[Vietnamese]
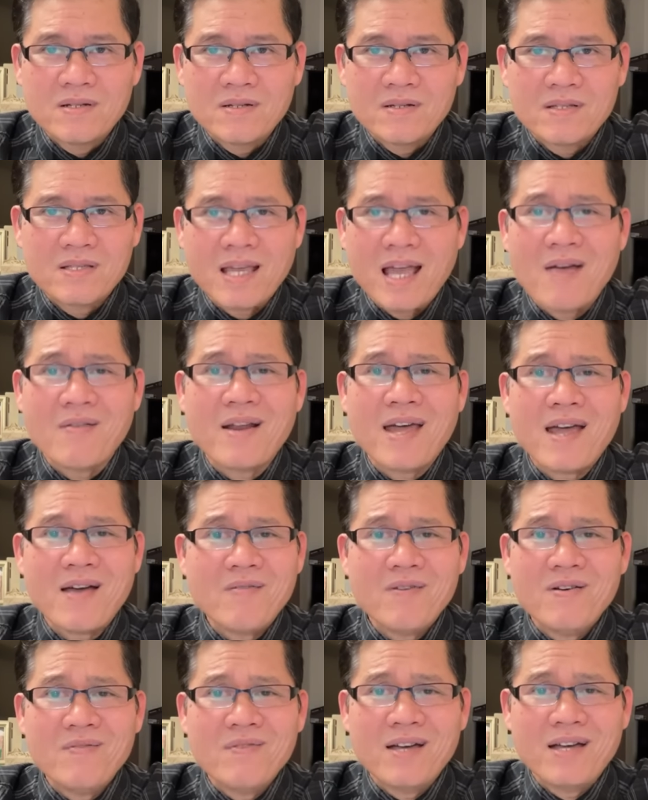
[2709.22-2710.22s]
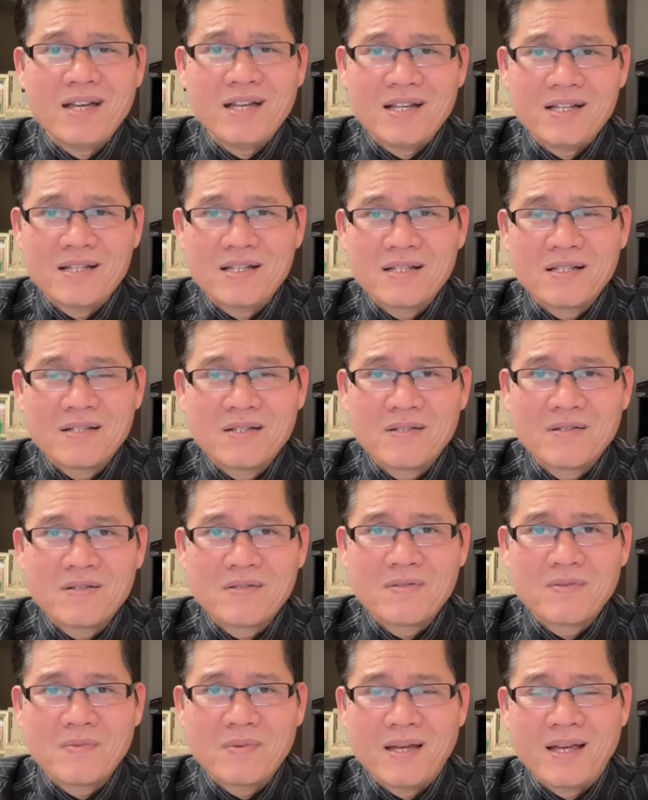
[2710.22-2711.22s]
xạo láo không à
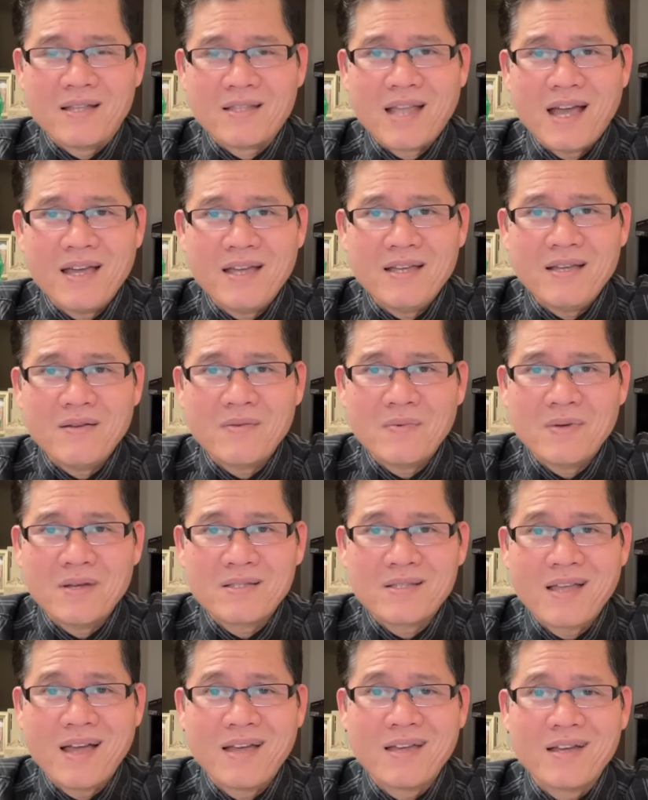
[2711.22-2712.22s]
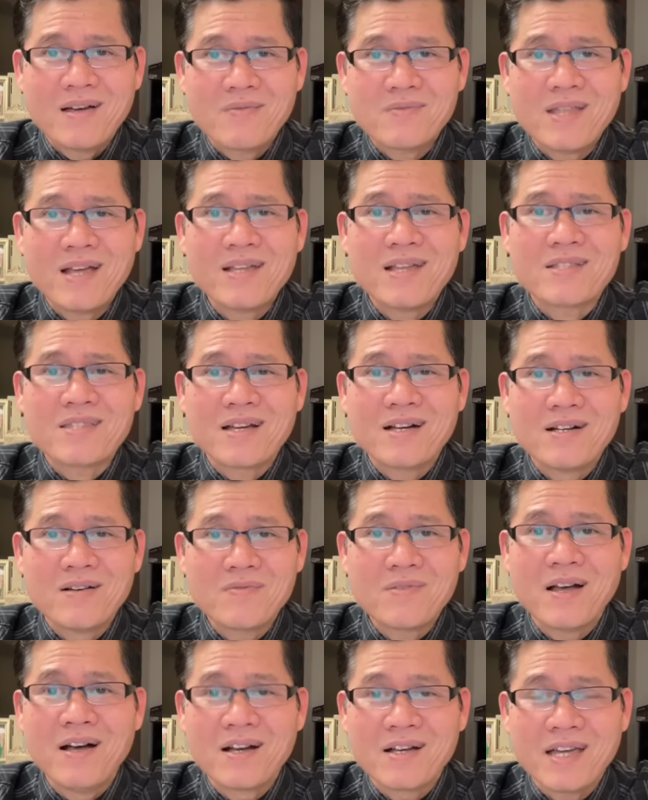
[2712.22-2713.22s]
mà thấy thầy ông thích nhà từ
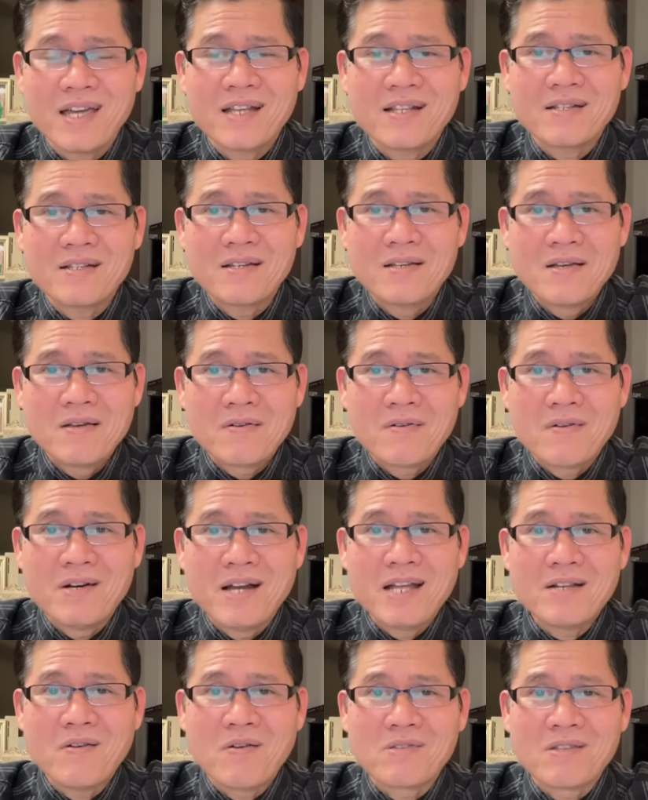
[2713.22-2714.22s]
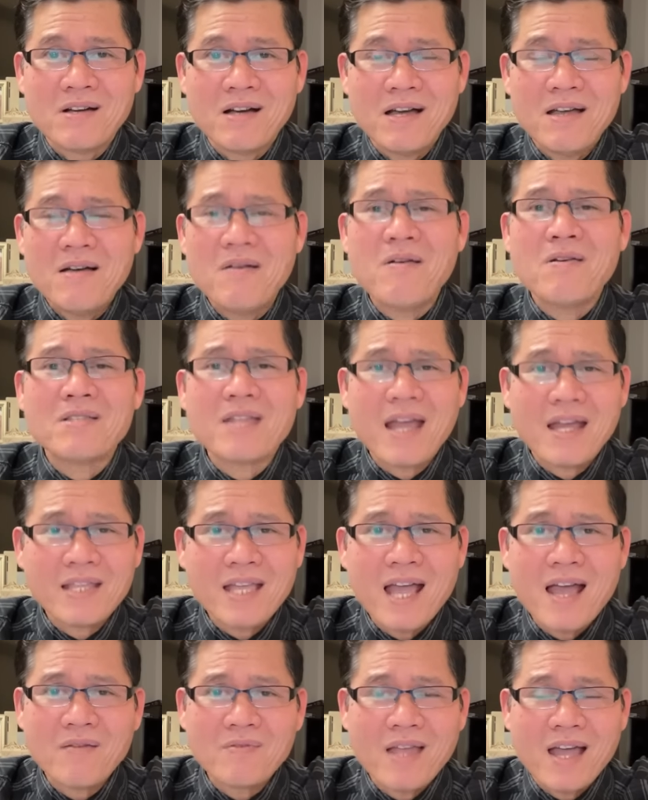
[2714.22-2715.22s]
ông thư kiện còn lên đổ thừa ô tại
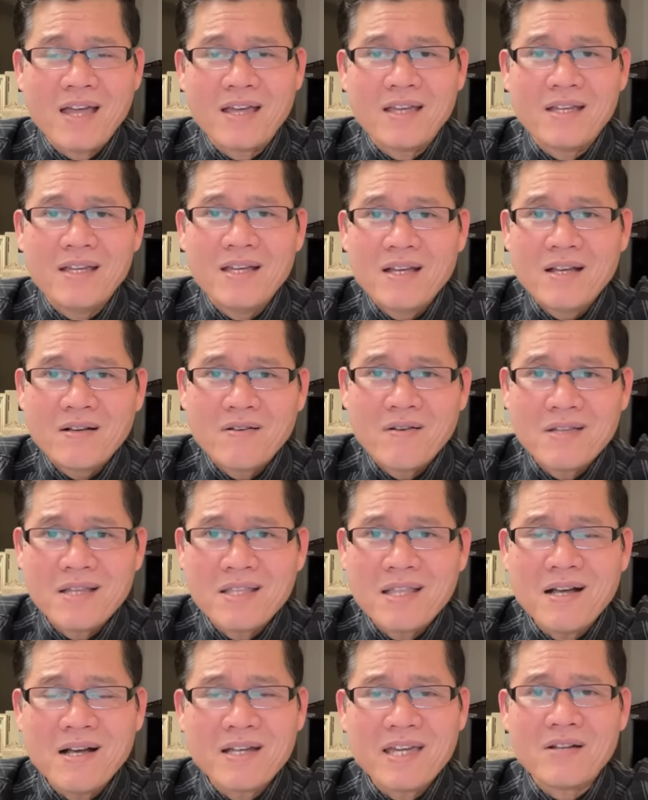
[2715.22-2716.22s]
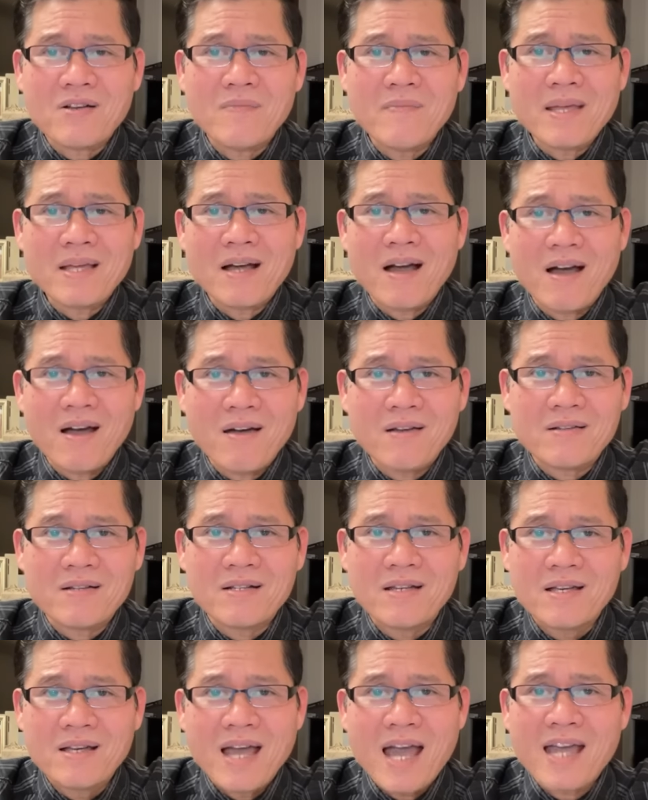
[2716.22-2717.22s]
sao thầy con thư kiện của mình con
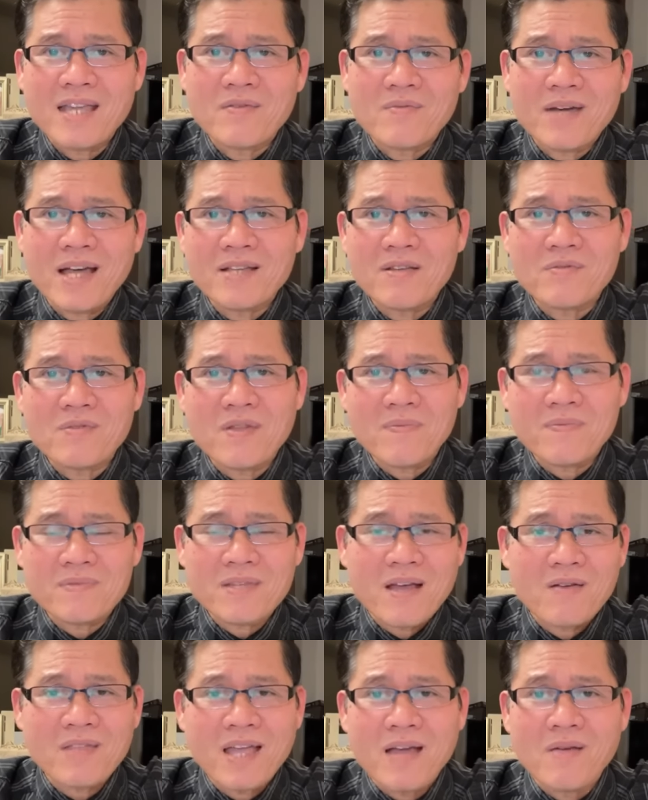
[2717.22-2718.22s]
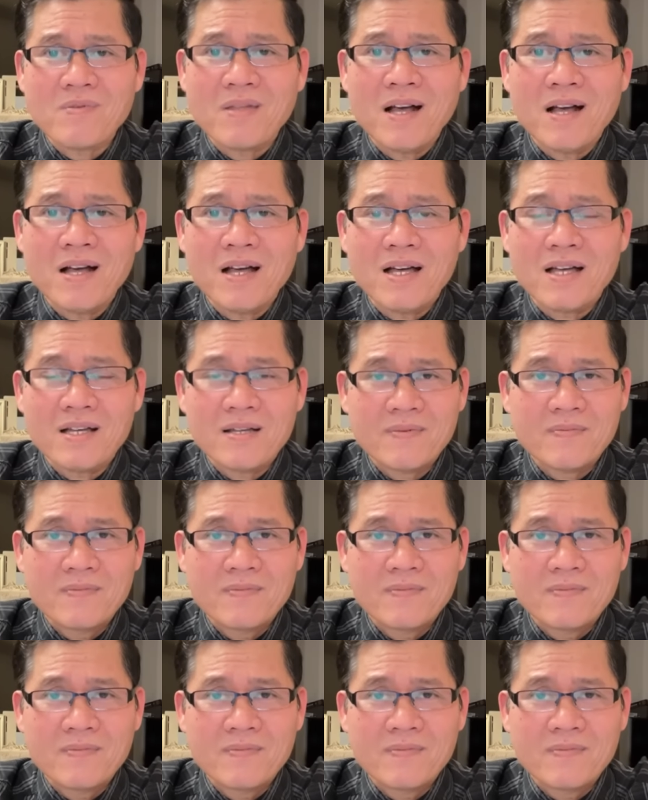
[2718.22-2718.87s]
hai chục kênh youtube sao thầy ông thưa